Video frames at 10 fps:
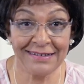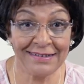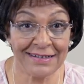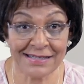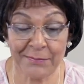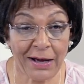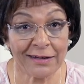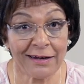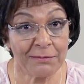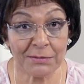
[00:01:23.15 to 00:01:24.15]
لا سمح
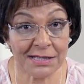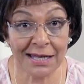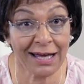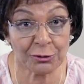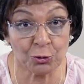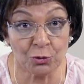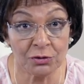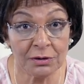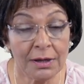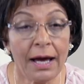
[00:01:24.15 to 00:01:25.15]
الله لمصلحته
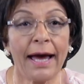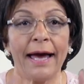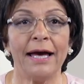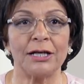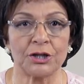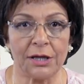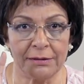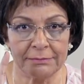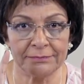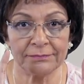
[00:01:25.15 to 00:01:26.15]
حاشا